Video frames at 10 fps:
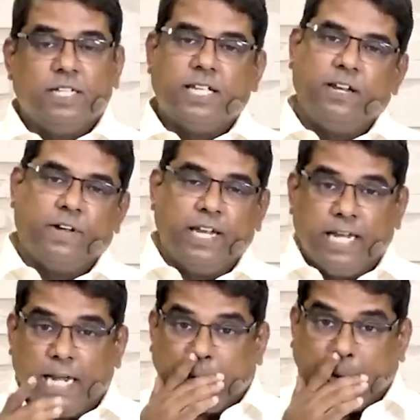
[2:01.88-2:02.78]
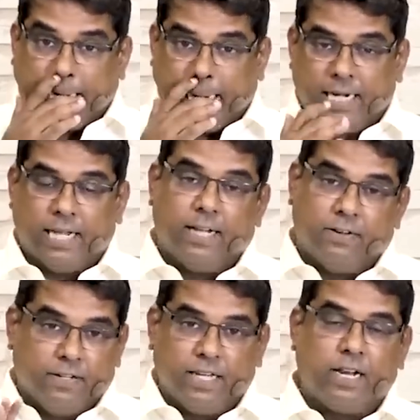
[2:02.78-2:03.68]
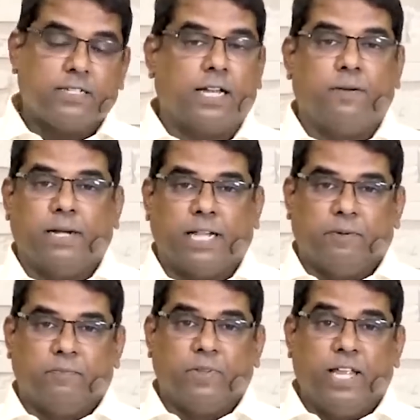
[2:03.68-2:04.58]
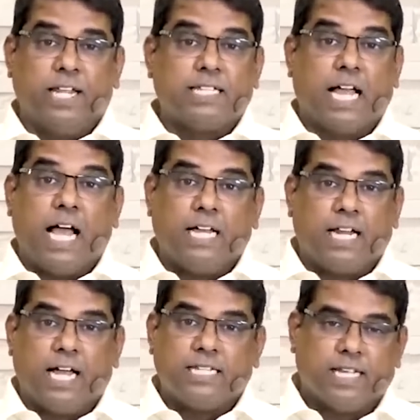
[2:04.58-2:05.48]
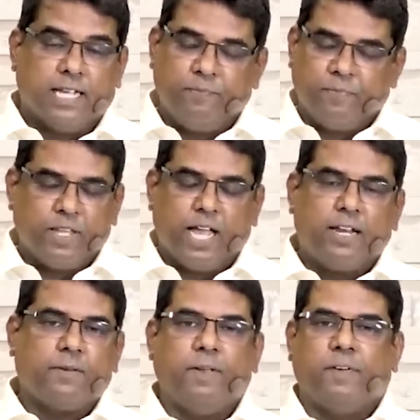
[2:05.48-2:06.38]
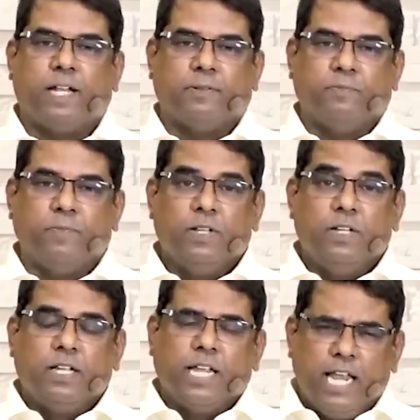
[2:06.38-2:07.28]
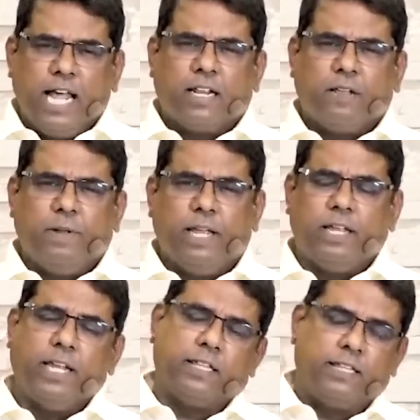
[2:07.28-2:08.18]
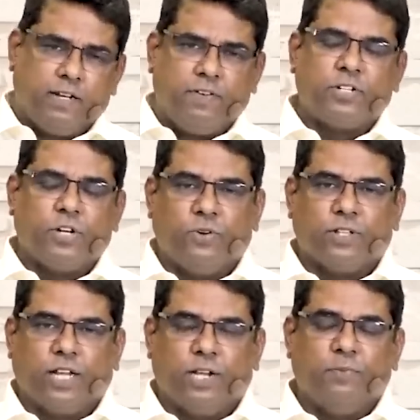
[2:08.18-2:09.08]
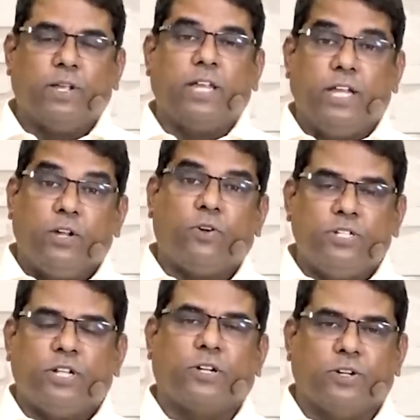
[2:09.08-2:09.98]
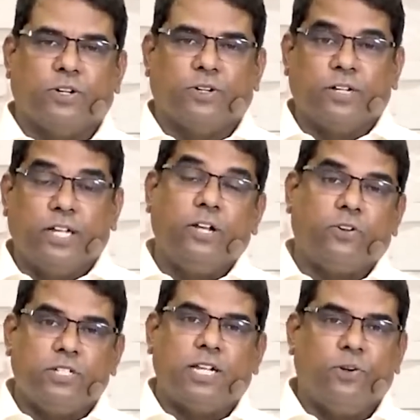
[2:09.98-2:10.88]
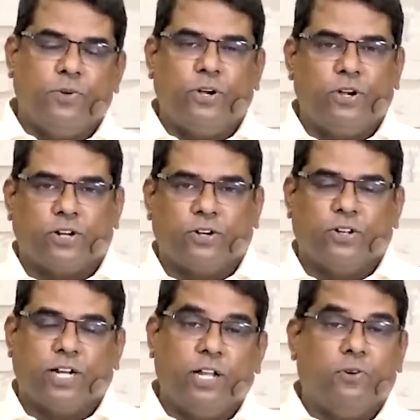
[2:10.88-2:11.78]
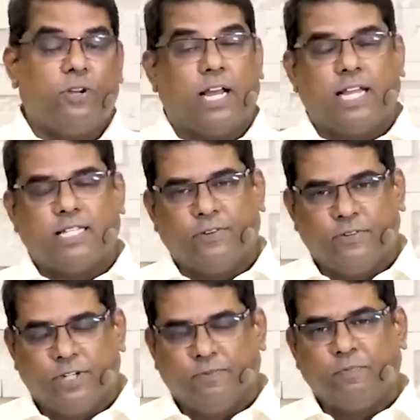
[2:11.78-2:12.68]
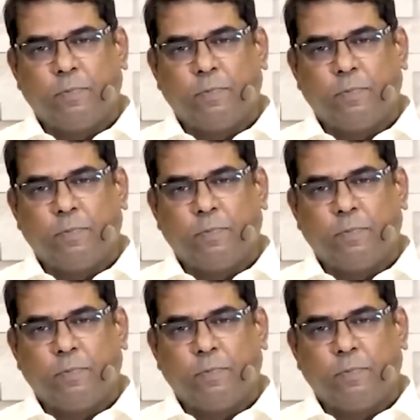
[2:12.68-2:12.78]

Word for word: சரி வரீங்களான்னு கேட்கலான்னா யாரும் சாக மாட்டாங்க ஏன்னா சாகிற ஆசை யாருக்குமே வராது எல்லாருக்குமே எத்தனை வருஷம் கொடுத்தாலும் இன்னும் கொஞ்சம் இருக்கணும் இன்னும் கொஞ்ச நாள் உயிரோடு இருக்கணுங்கிற ஒரு ஆசை உண்டு